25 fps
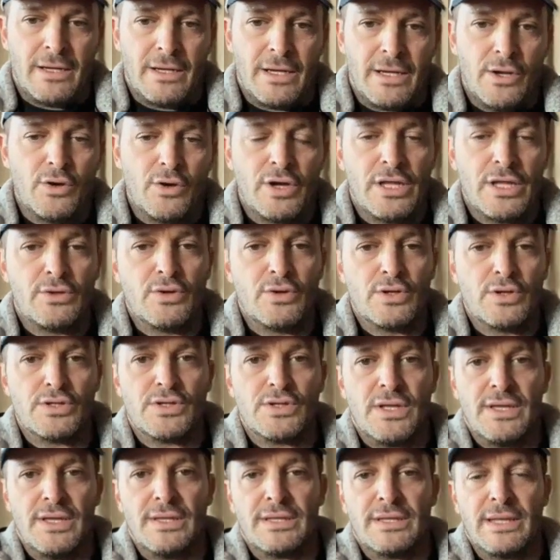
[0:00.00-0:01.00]
creo que esto
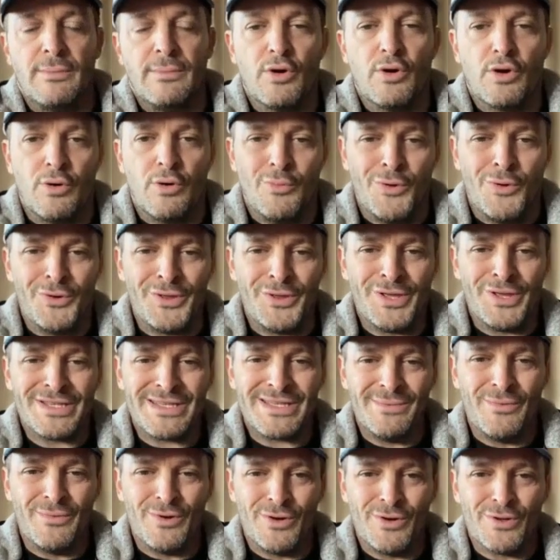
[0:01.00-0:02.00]
es, estamos, como
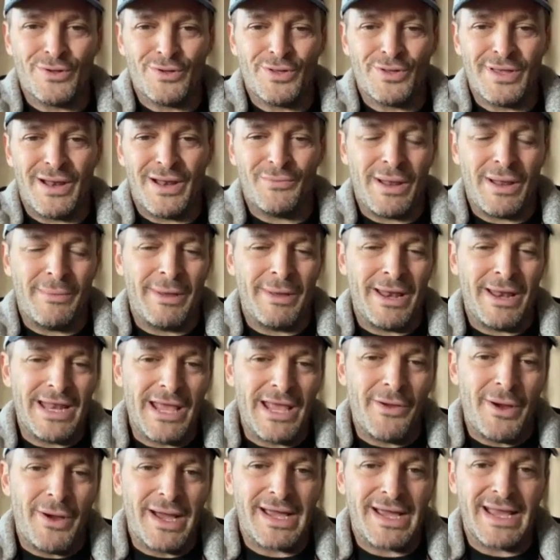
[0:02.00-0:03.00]
decimos, de alguna
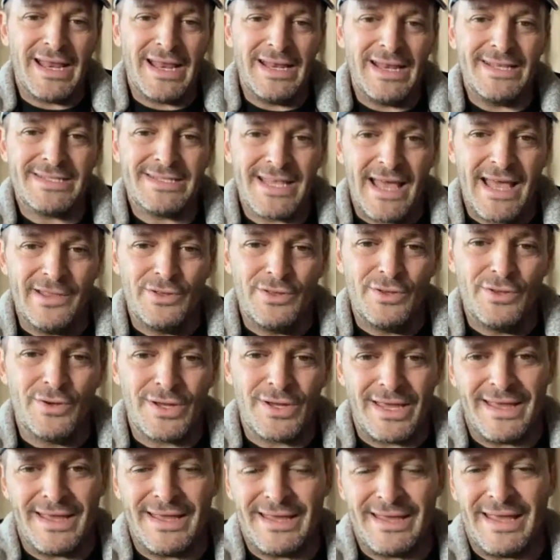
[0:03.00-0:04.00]
manera evangelizando,
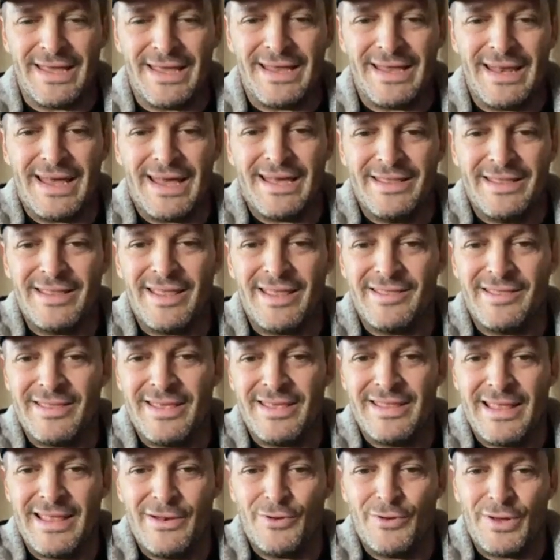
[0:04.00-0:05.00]
que, la gente
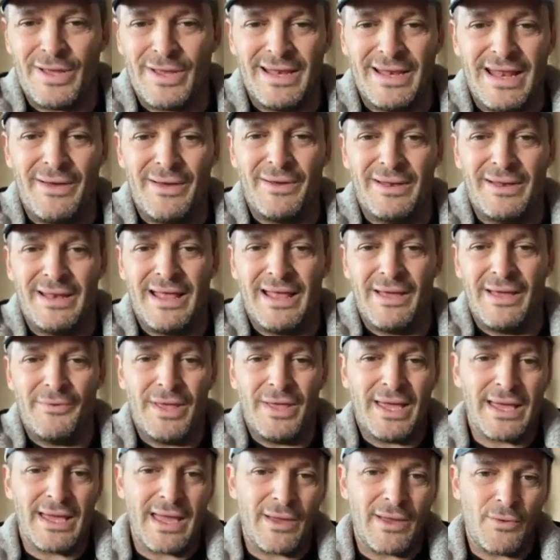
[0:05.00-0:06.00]
entienda lo que es la,
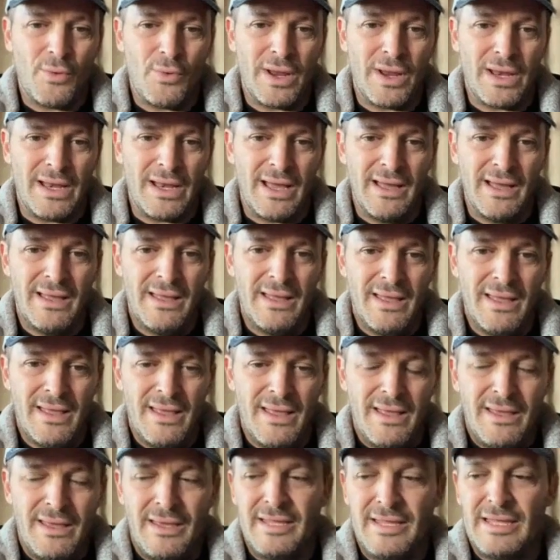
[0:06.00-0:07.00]
vieja escuela.
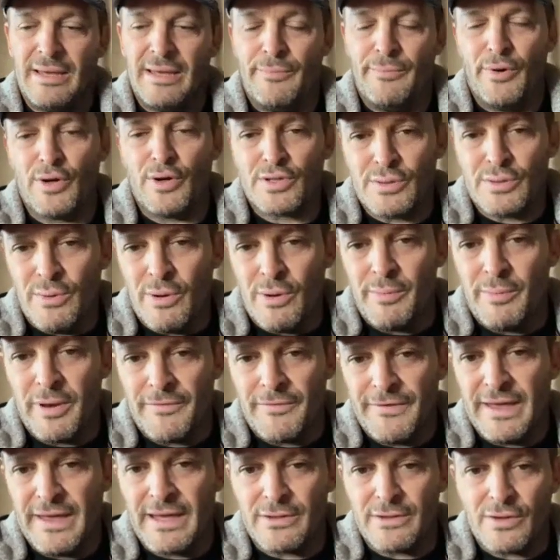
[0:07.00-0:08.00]
Y tampoco somos
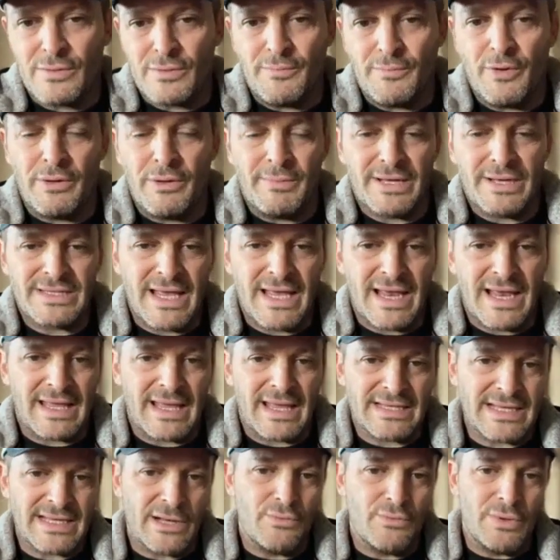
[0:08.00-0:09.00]
perfectos, puede pasar que
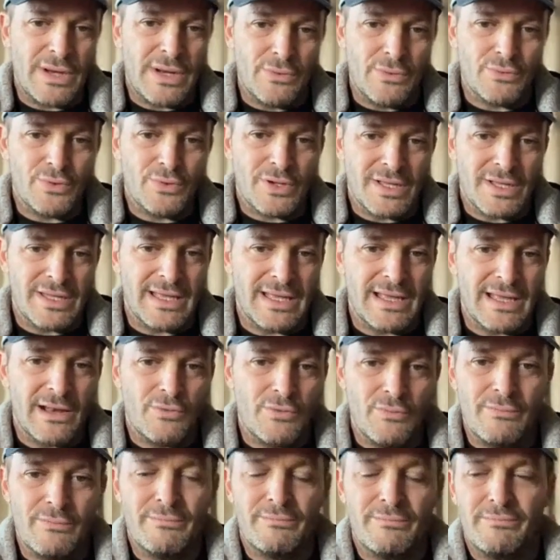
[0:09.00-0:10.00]
haya algún auto que tenga
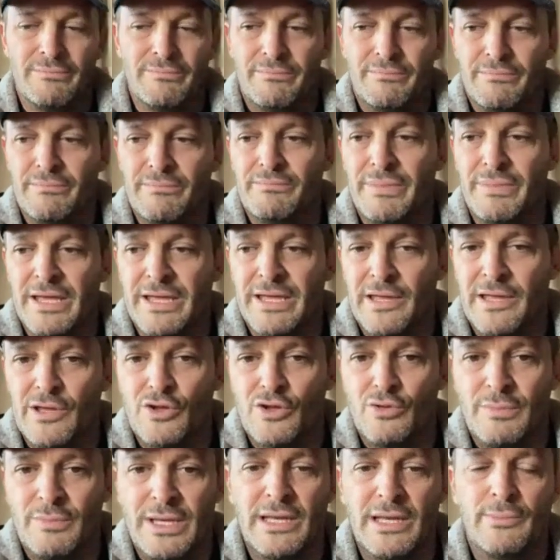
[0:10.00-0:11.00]
algún
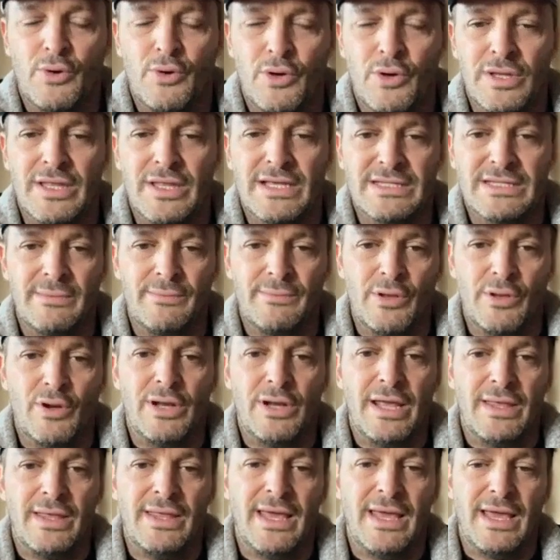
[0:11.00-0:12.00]
pequeño y mínimo detalle, pero
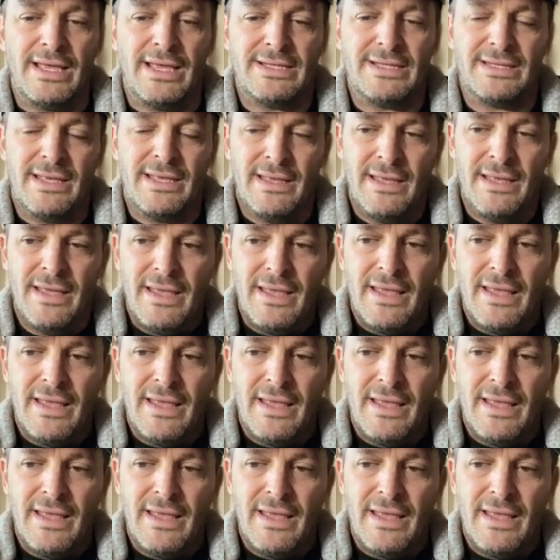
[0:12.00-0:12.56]
la idea es